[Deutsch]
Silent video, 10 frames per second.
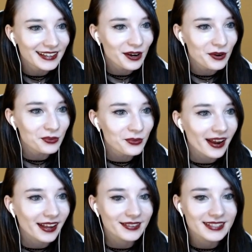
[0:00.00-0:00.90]
No
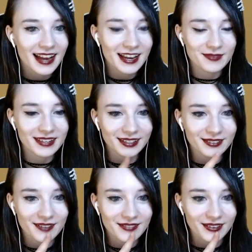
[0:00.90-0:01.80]
way. Und die
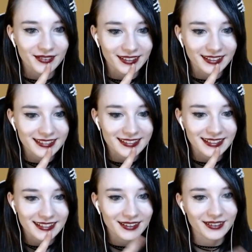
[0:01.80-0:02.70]
Anime-Deko haben wir auch noch nicht
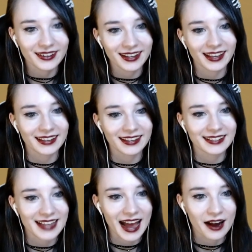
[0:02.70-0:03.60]
gesehen. Okay,
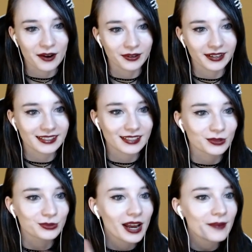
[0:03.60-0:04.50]
die ist auch richtig
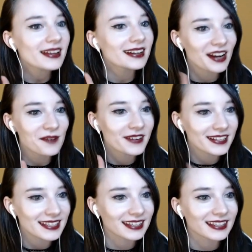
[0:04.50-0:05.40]
cool. Aber ich glaube
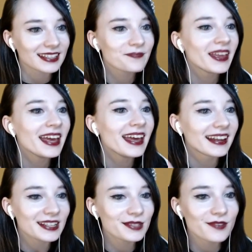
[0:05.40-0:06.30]
tatsächlich,
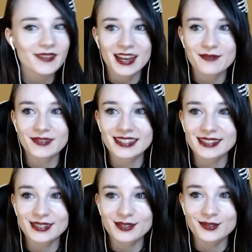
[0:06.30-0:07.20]
dass wir mit
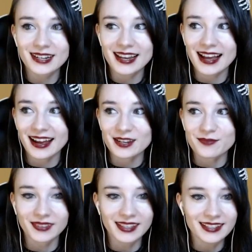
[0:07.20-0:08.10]
Nemesis die dunkle
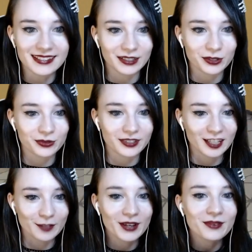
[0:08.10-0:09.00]
Akademie-Deko
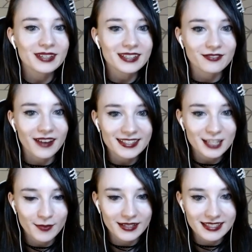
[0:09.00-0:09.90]
nehmen. Und ich weiß
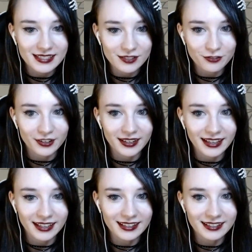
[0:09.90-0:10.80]
ja, man sieht von
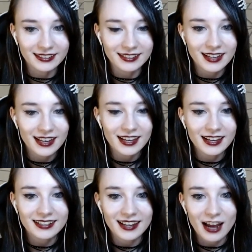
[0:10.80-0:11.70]
innen
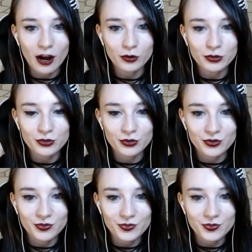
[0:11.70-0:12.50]
dann auch so ein